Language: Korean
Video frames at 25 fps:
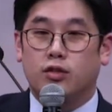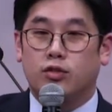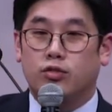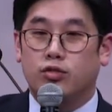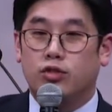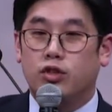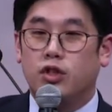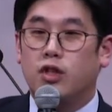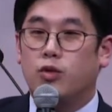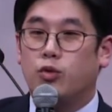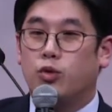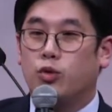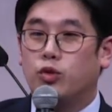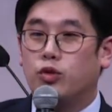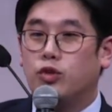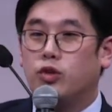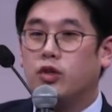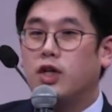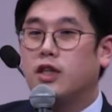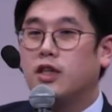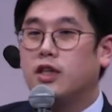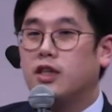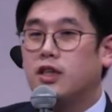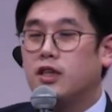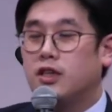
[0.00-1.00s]
우리가
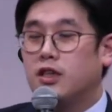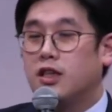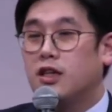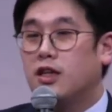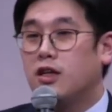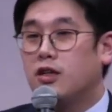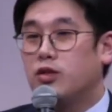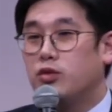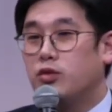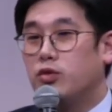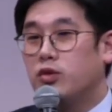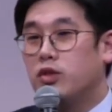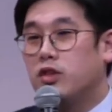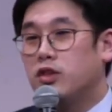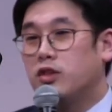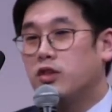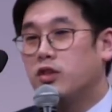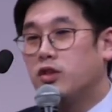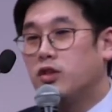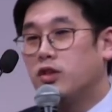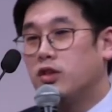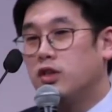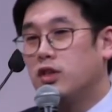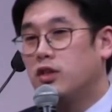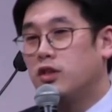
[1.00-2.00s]
공정하다는 착각
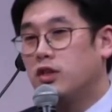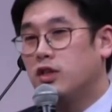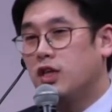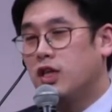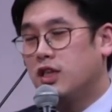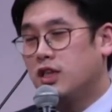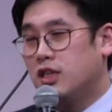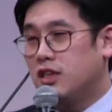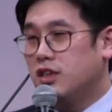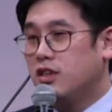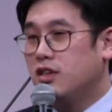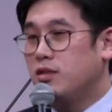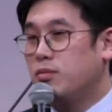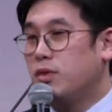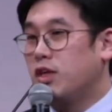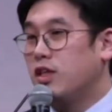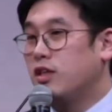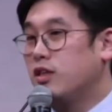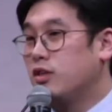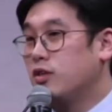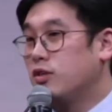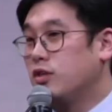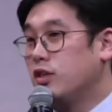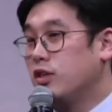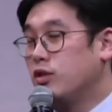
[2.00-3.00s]
속에서 이런 계층을
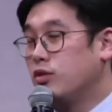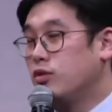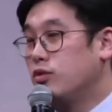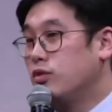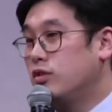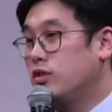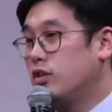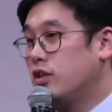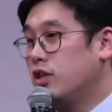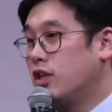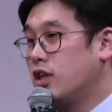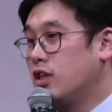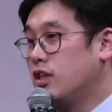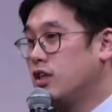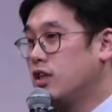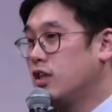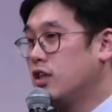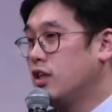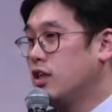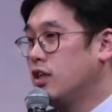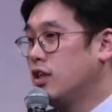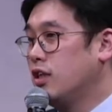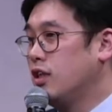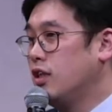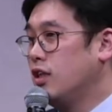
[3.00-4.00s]
만들어내고 그 계층
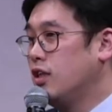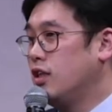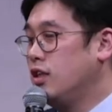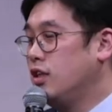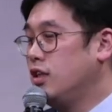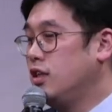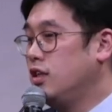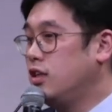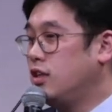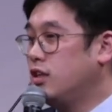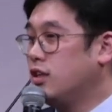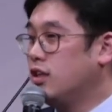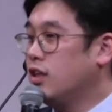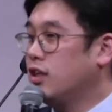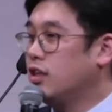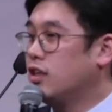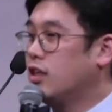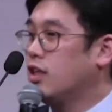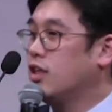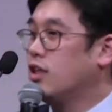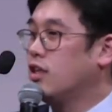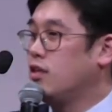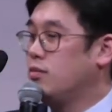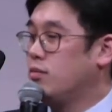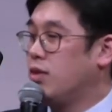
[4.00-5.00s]
간의 인식의
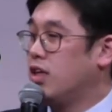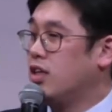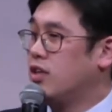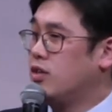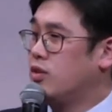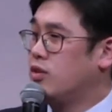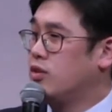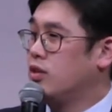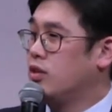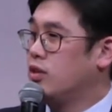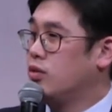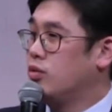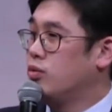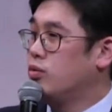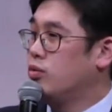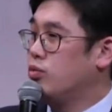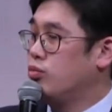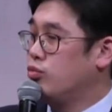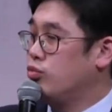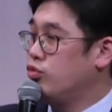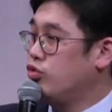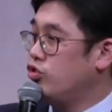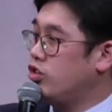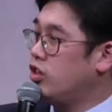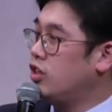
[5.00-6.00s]
차이를 만들어내고
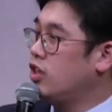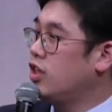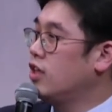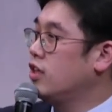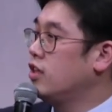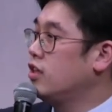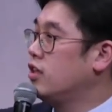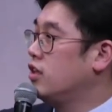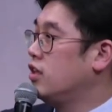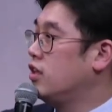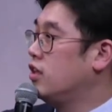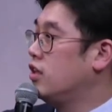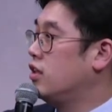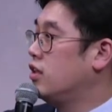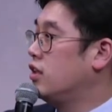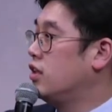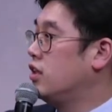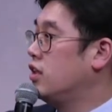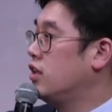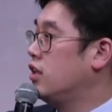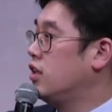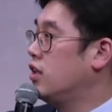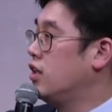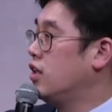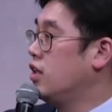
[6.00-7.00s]
무시하는
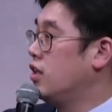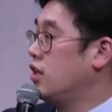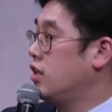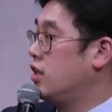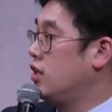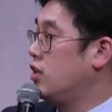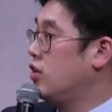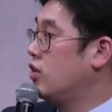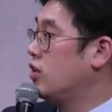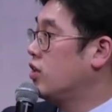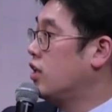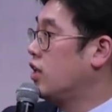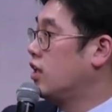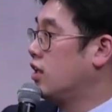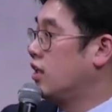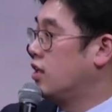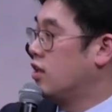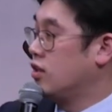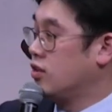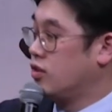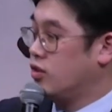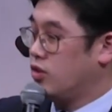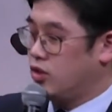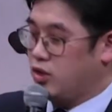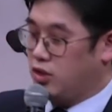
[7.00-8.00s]
일들이
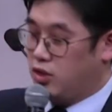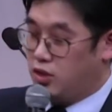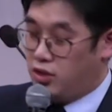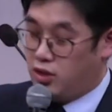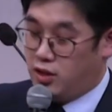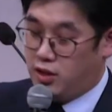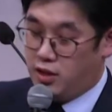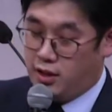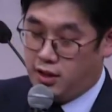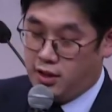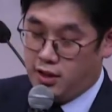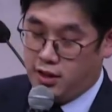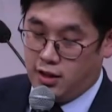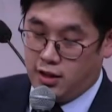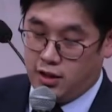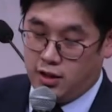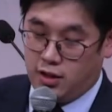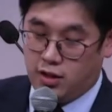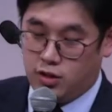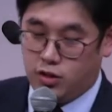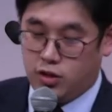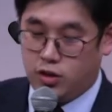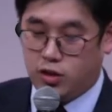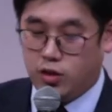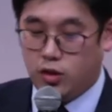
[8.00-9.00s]
일어난다는 거죠.
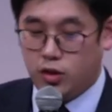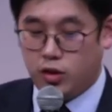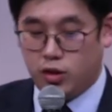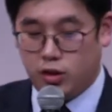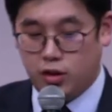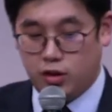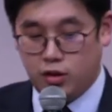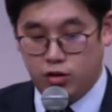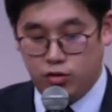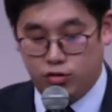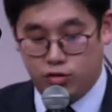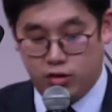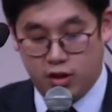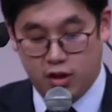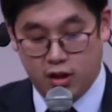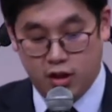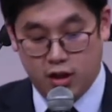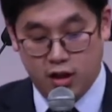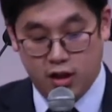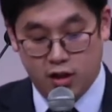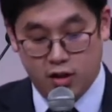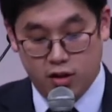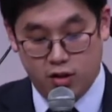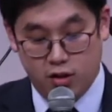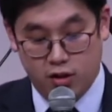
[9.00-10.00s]
그래서 그것들을 우리가
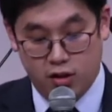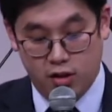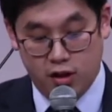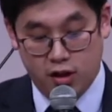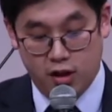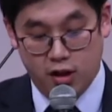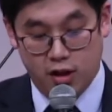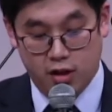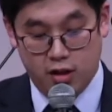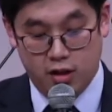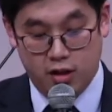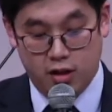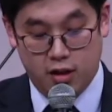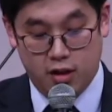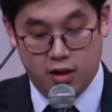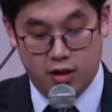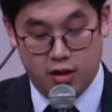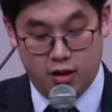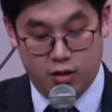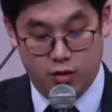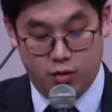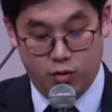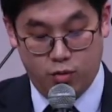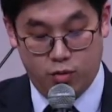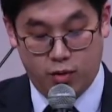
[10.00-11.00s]
해결해야
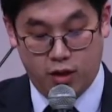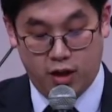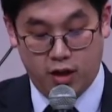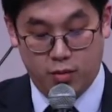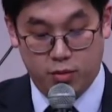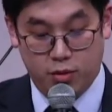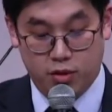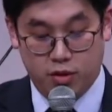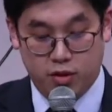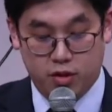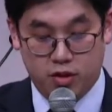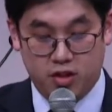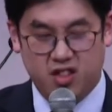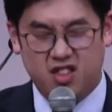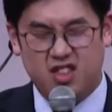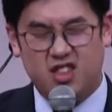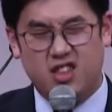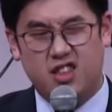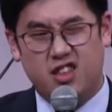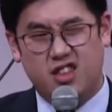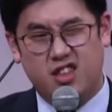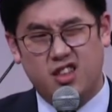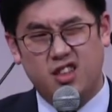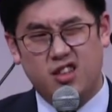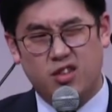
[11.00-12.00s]
된다라고 말하면서 쓴
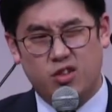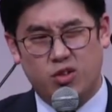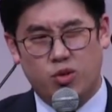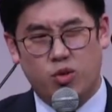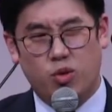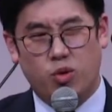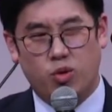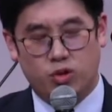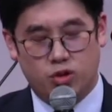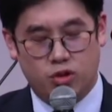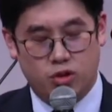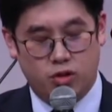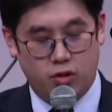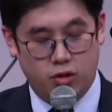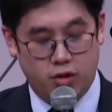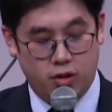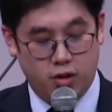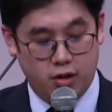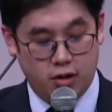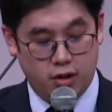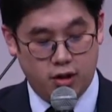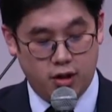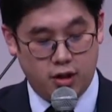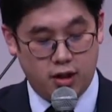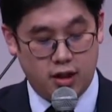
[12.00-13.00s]
책이
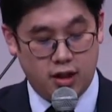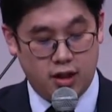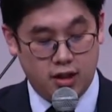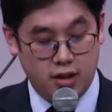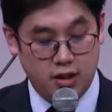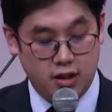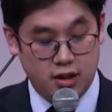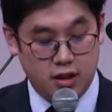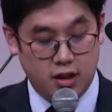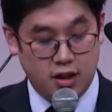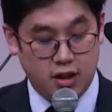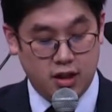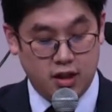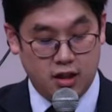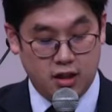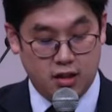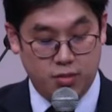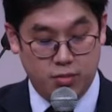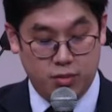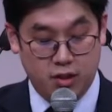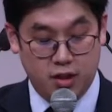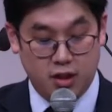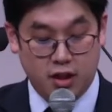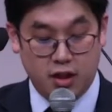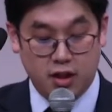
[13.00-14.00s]
공정하다는
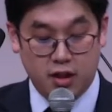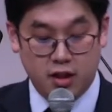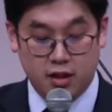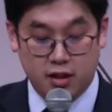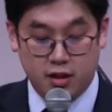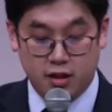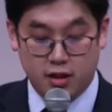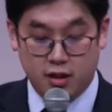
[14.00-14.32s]
착각입니다.